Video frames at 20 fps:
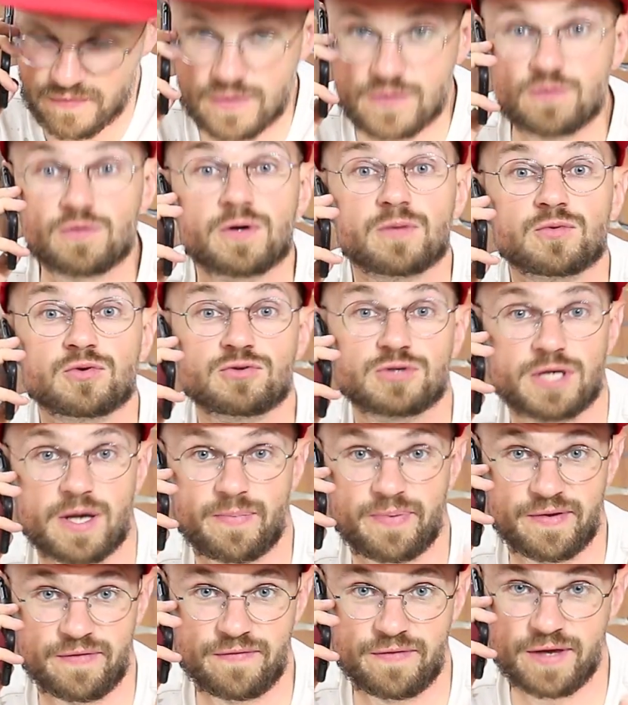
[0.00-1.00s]
автозвуком.
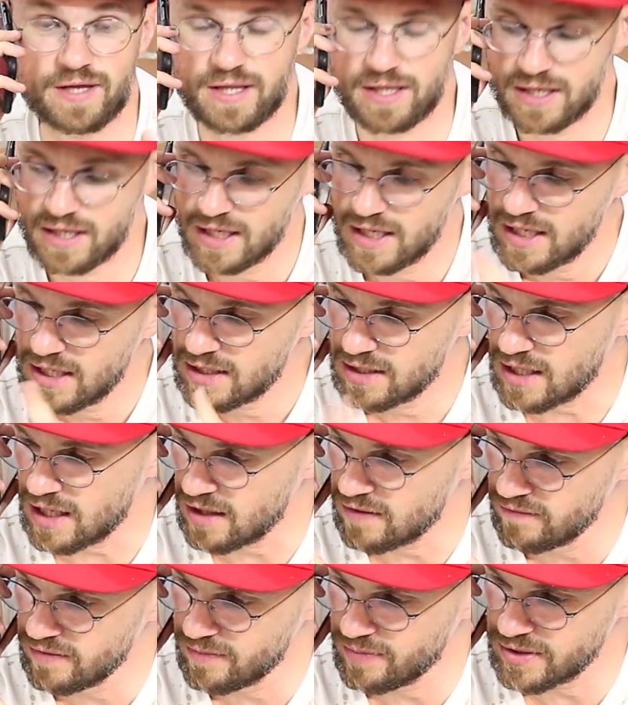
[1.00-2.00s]
Друзья, привет.
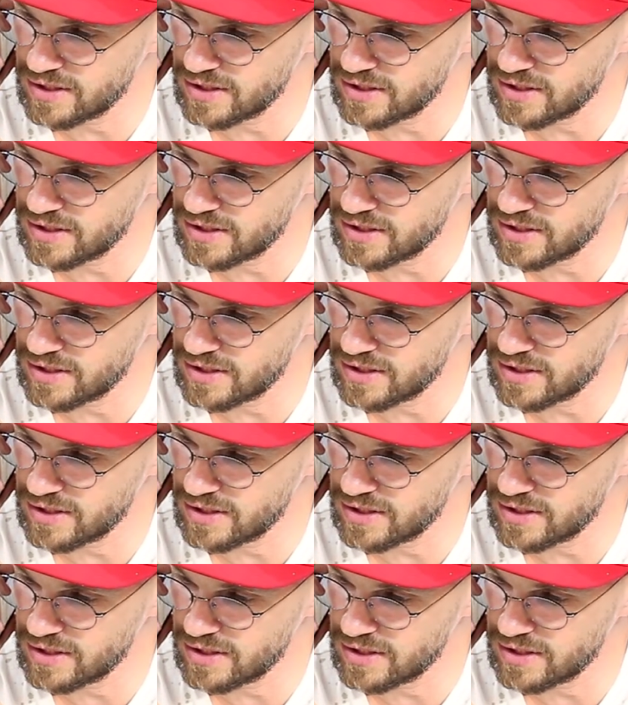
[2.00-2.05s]
Так, вы